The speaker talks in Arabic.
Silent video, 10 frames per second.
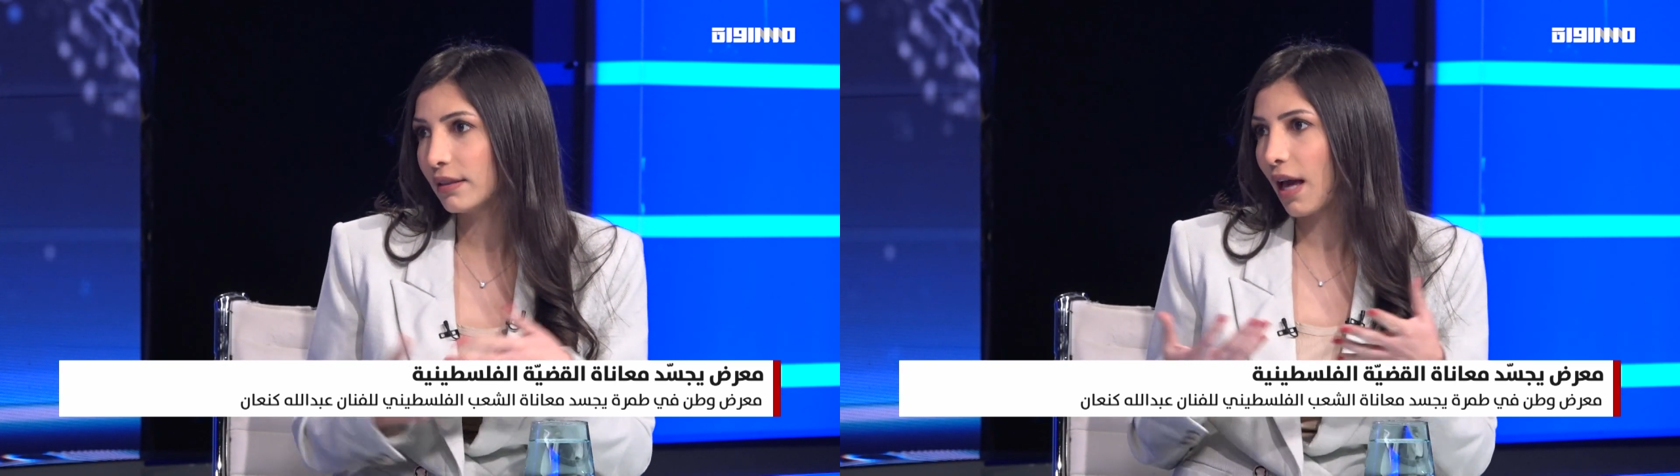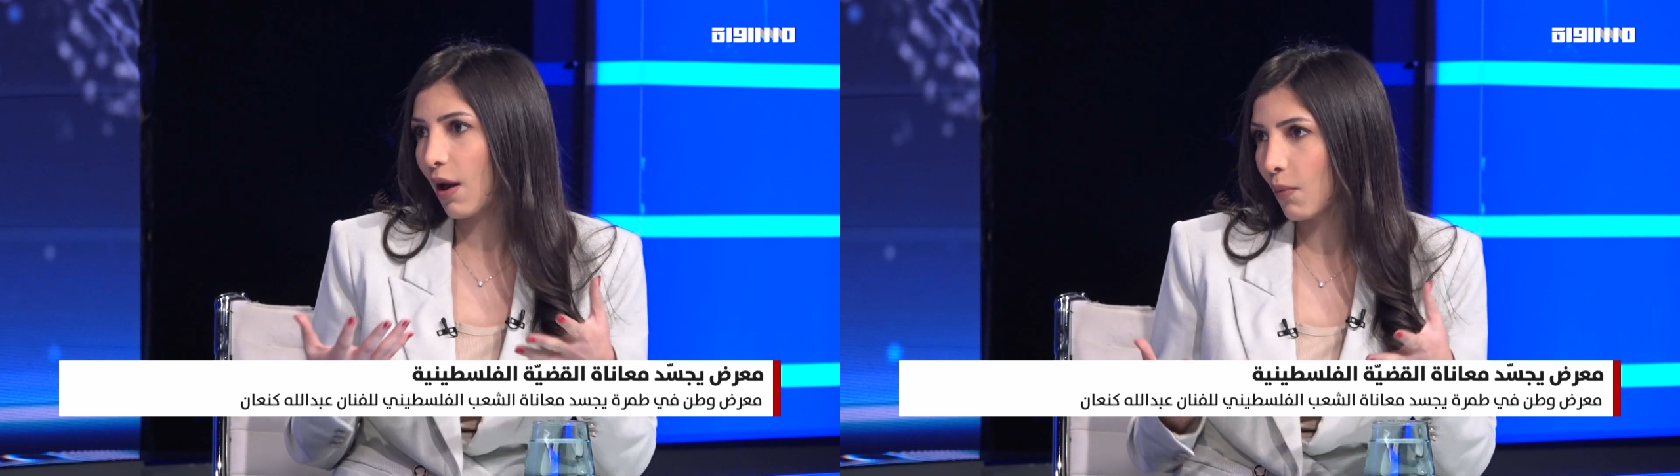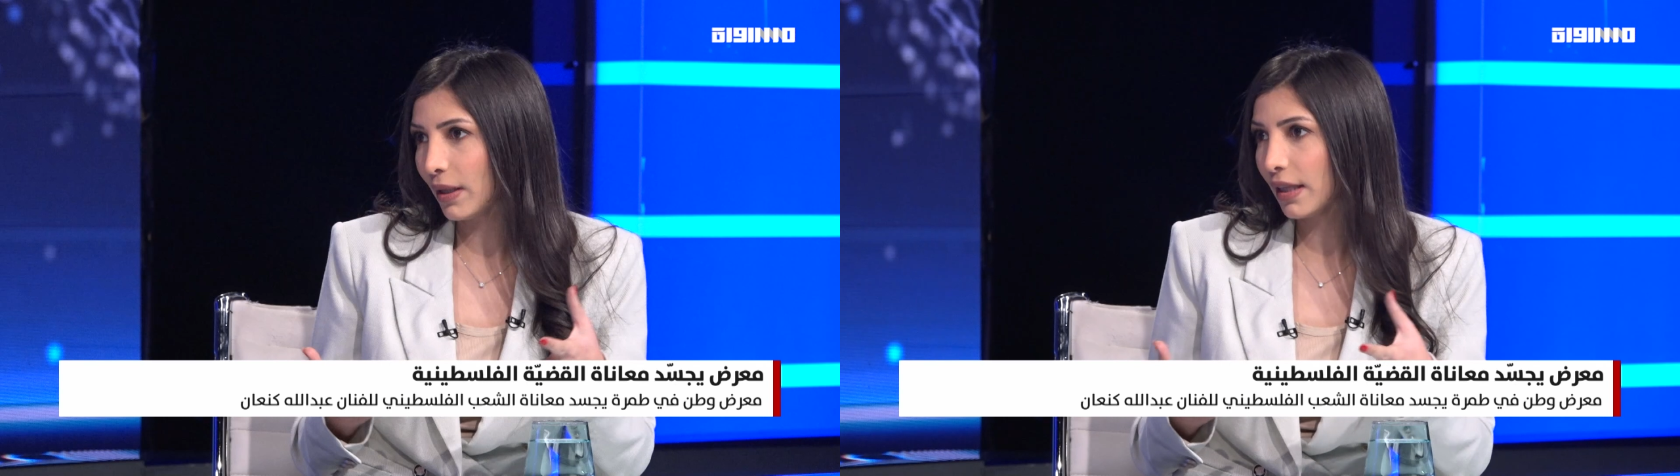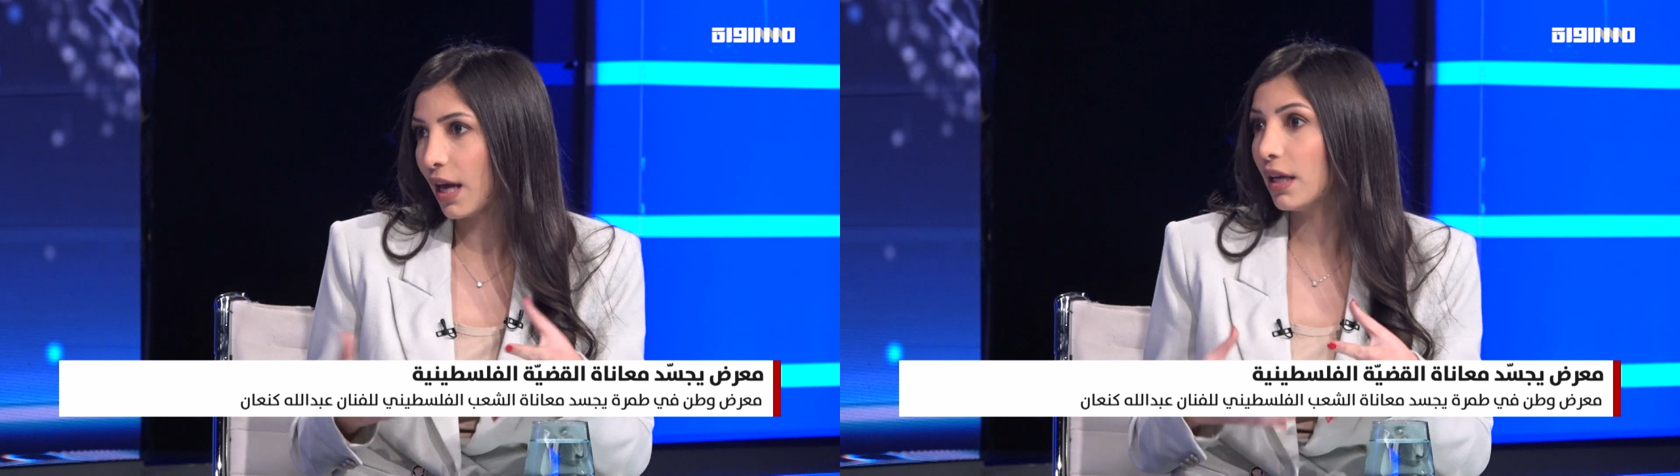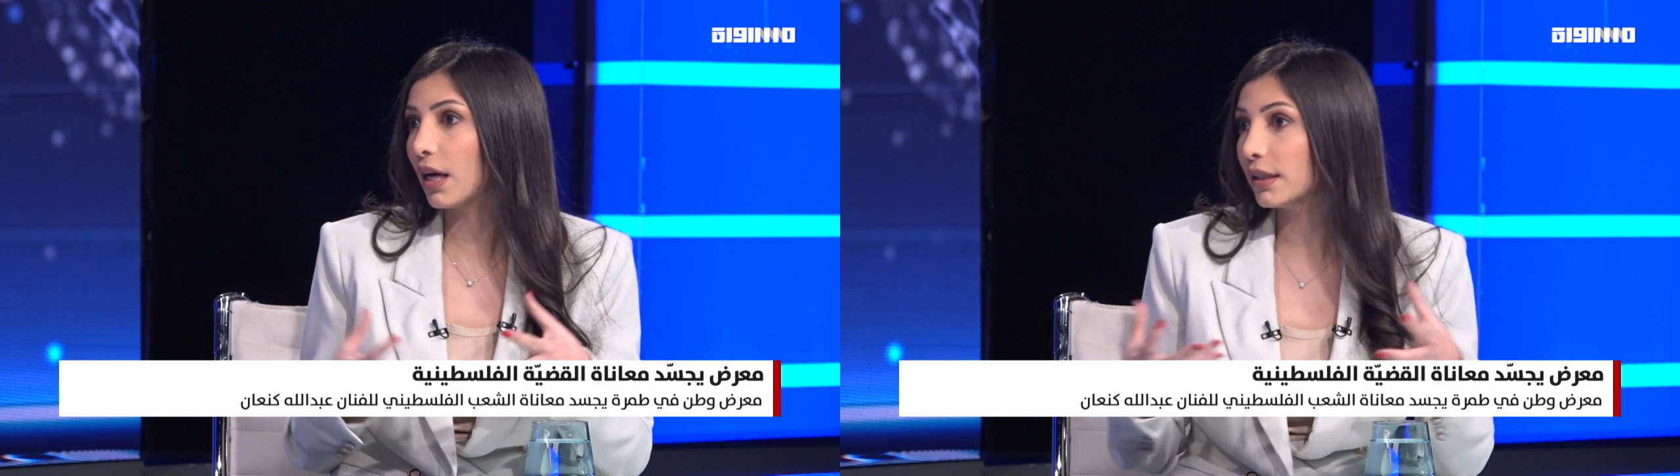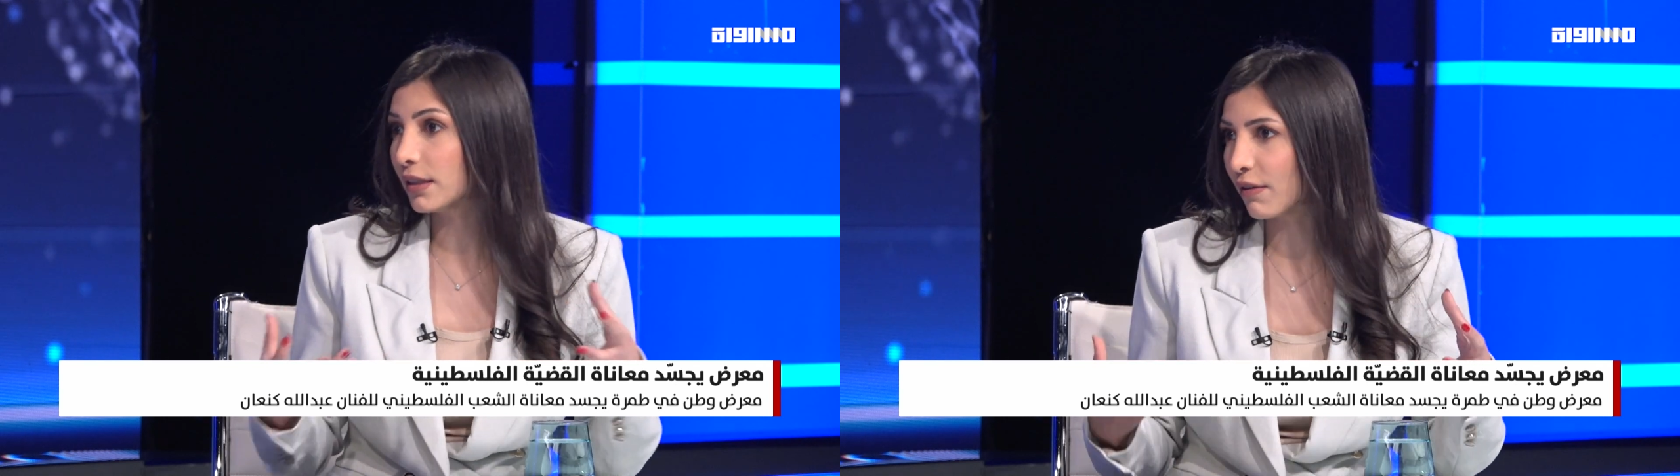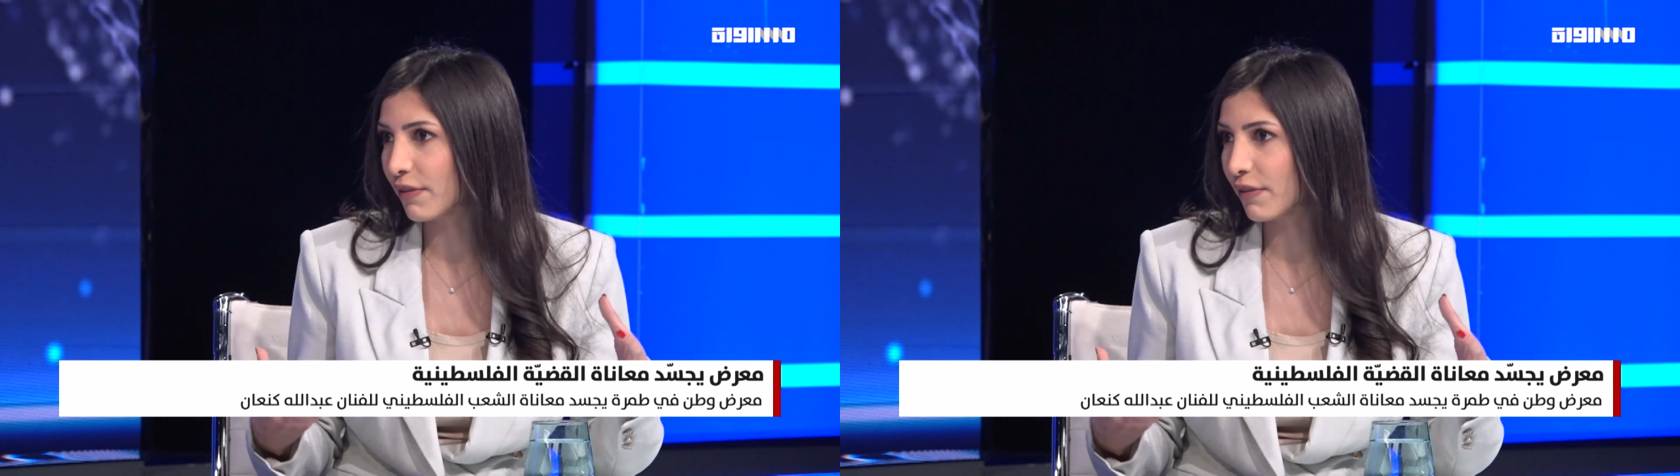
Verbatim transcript: أنت حولتها إلى قطع